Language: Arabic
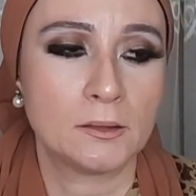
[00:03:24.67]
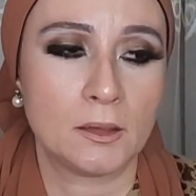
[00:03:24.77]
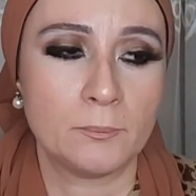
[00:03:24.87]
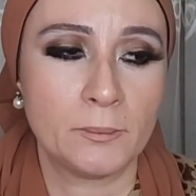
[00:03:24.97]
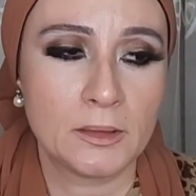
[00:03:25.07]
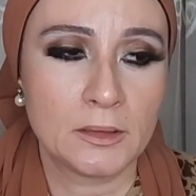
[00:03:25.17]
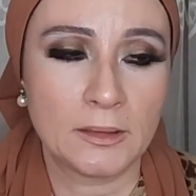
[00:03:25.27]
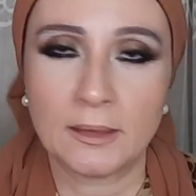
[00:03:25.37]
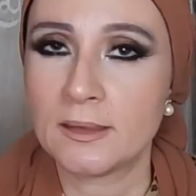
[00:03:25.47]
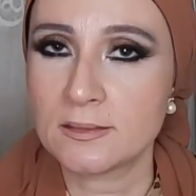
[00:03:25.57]
طيب
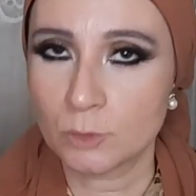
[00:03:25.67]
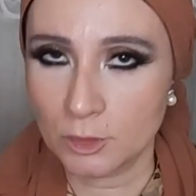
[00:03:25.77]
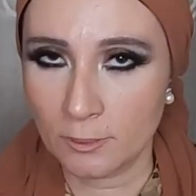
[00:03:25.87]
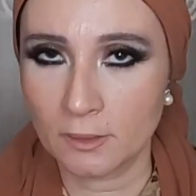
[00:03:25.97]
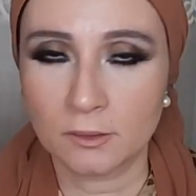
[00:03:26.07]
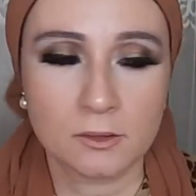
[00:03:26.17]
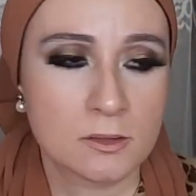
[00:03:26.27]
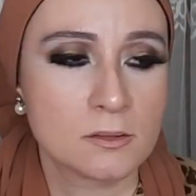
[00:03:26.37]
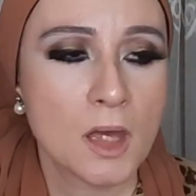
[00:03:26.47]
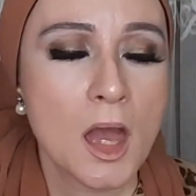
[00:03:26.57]
اللي على اسمه طبعا
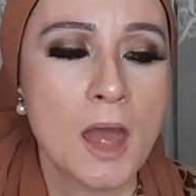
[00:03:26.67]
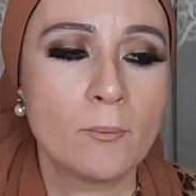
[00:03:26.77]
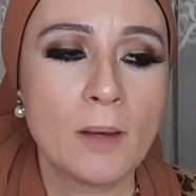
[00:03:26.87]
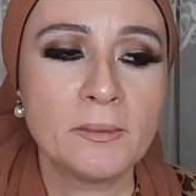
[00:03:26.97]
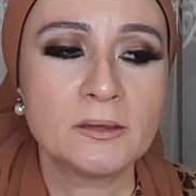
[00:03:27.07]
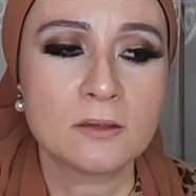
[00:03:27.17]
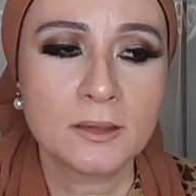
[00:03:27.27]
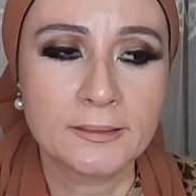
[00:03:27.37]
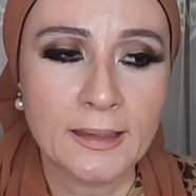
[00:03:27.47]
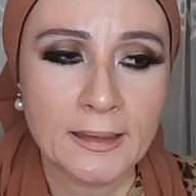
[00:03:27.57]
القصه المهم ان
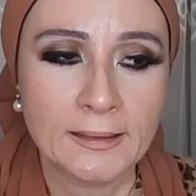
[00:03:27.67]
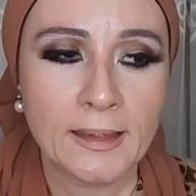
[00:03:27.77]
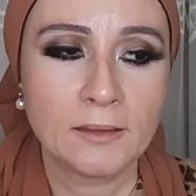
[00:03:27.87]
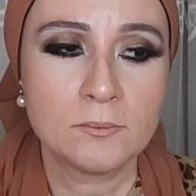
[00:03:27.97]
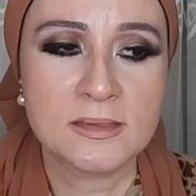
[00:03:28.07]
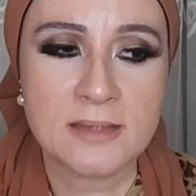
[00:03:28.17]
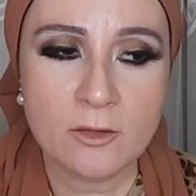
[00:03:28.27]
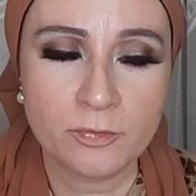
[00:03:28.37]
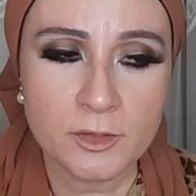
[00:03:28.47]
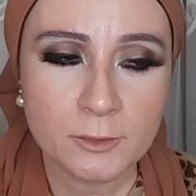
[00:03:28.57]
الراجل ده كان
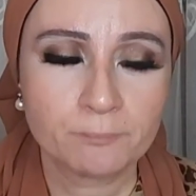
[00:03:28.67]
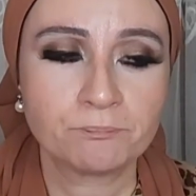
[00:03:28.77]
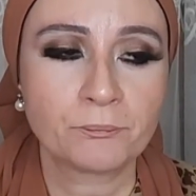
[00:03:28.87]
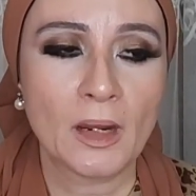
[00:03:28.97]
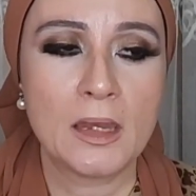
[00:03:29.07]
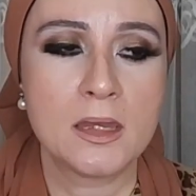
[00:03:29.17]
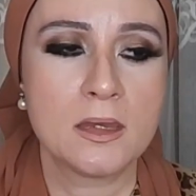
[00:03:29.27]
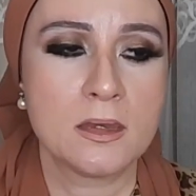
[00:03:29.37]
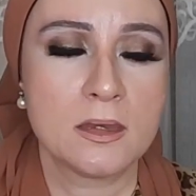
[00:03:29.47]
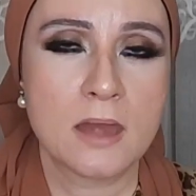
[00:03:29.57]
مسافر
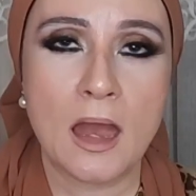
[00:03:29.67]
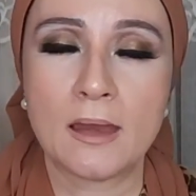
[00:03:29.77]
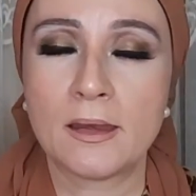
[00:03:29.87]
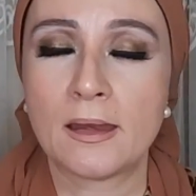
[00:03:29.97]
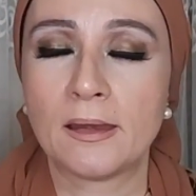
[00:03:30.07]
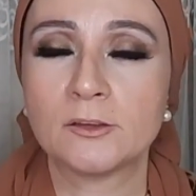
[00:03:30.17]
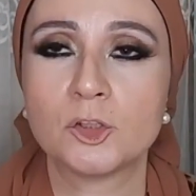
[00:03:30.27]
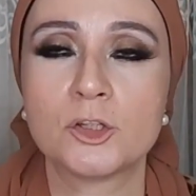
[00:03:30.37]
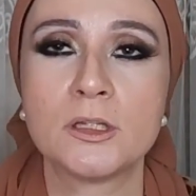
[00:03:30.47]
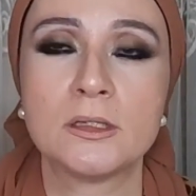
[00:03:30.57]
آه، عن
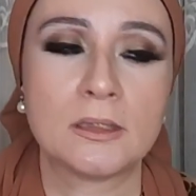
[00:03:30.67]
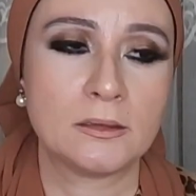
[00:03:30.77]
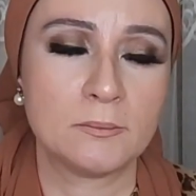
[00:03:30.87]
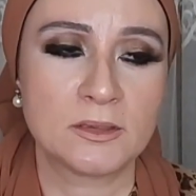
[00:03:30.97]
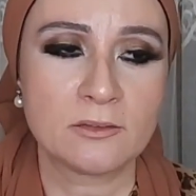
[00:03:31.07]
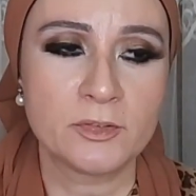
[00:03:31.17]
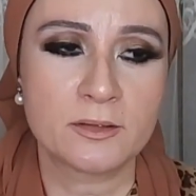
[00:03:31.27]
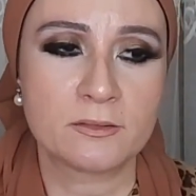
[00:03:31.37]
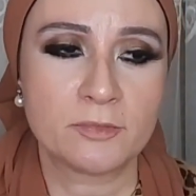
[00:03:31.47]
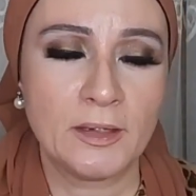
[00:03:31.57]
طريق يعني
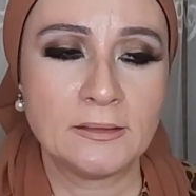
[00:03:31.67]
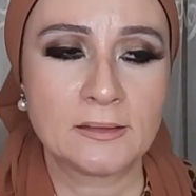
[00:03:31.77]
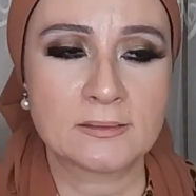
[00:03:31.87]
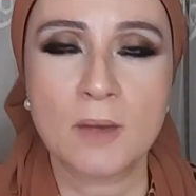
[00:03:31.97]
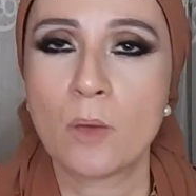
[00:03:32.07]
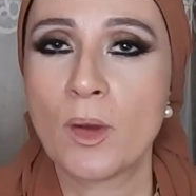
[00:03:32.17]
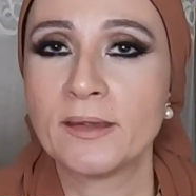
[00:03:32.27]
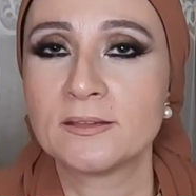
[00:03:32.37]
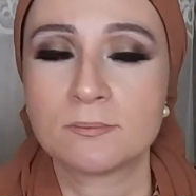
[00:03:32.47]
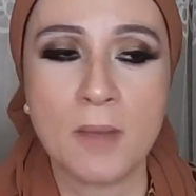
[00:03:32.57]
مسافر في حته اسمها
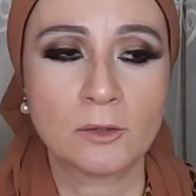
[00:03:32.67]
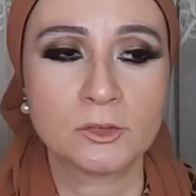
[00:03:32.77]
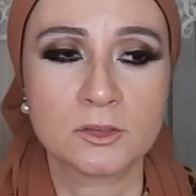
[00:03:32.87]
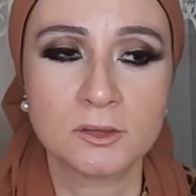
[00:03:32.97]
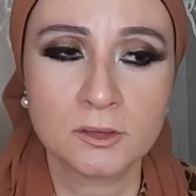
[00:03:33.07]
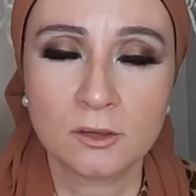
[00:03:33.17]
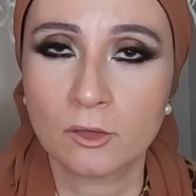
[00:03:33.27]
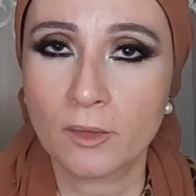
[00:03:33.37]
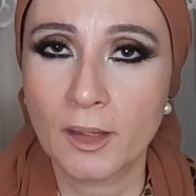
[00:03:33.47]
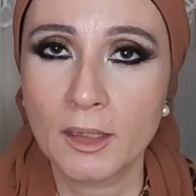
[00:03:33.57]
وايت ماونتن
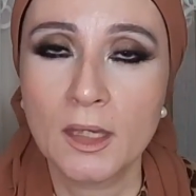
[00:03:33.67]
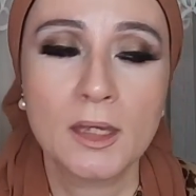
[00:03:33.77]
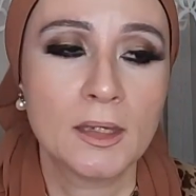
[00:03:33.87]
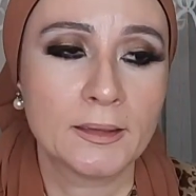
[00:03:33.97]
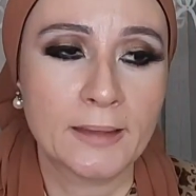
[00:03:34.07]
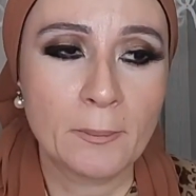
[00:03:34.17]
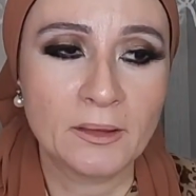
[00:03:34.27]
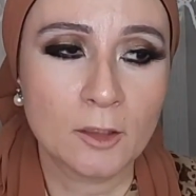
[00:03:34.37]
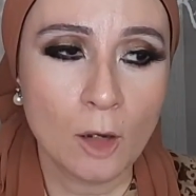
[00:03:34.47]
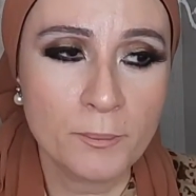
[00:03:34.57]
اوكي
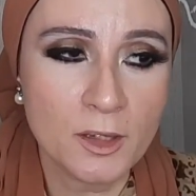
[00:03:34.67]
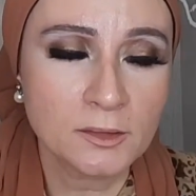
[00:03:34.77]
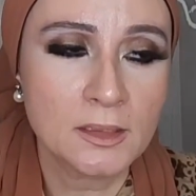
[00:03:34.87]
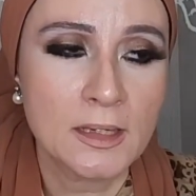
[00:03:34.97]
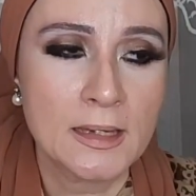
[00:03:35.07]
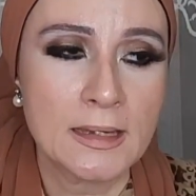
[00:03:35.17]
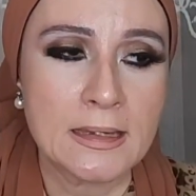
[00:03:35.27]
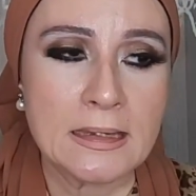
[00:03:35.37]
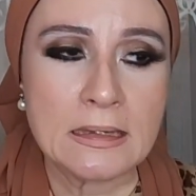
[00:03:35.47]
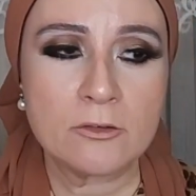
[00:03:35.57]
الجبل الابيض
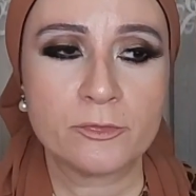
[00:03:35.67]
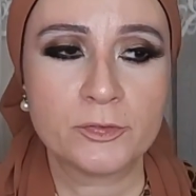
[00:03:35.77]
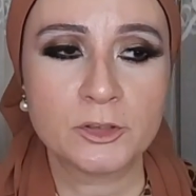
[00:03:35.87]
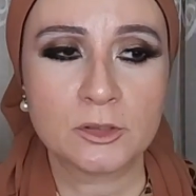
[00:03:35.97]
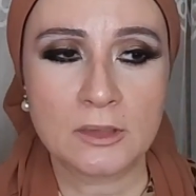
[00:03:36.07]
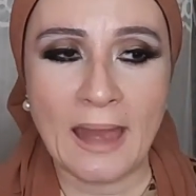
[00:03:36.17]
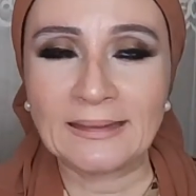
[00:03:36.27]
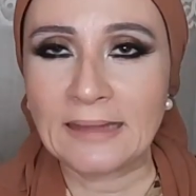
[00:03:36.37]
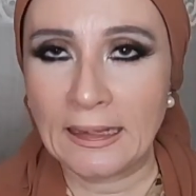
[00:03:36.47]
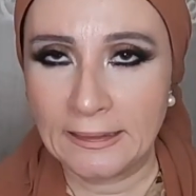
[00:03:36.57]
آه، في
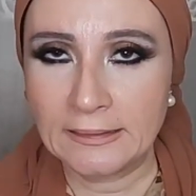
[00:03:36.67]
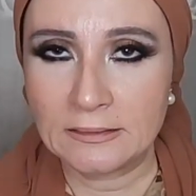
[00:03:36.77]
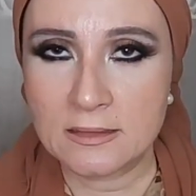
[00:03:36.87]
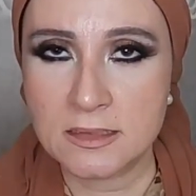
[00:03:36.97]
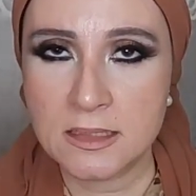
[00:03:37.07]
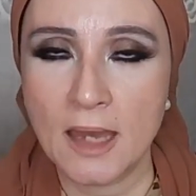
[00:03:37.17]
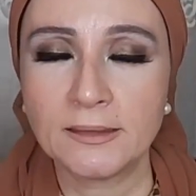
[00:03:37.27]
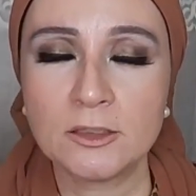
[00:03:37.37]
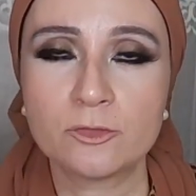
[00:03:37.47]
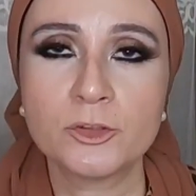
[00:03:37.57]
عدى على الحته دي
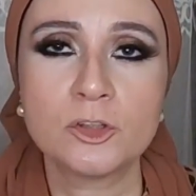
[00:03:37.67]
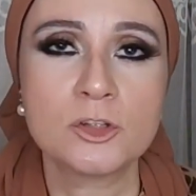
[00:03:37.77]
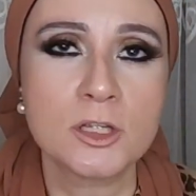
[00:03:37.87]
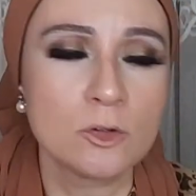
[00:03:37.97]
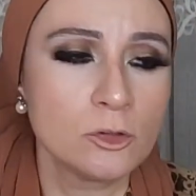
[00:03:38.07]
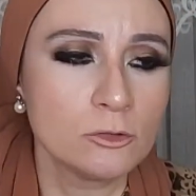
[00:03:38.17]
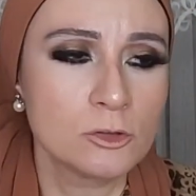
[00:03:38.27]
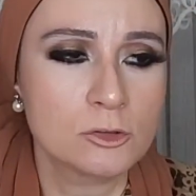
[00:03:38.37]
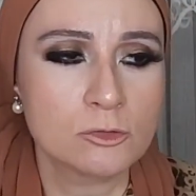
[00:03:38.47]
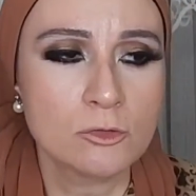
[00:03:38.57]
يعني في طريقه انه
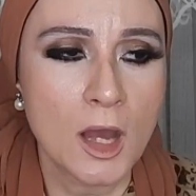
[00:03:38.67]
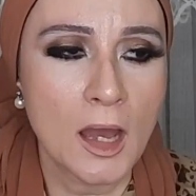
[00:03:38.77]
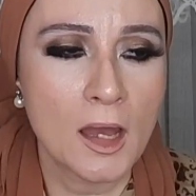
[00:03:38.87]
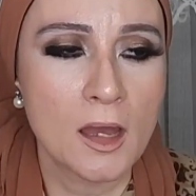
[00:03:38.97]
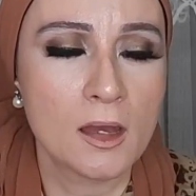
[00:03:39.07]
يروح